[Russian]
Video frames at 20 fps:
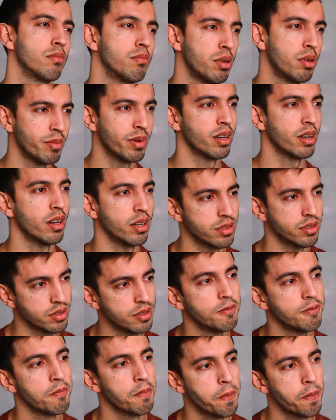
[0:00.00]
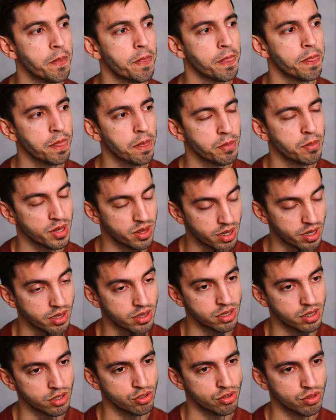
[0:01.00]
помогать
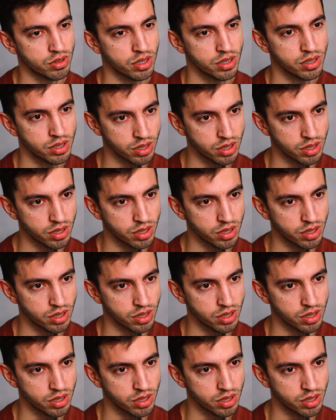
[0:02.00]
пытаться что-то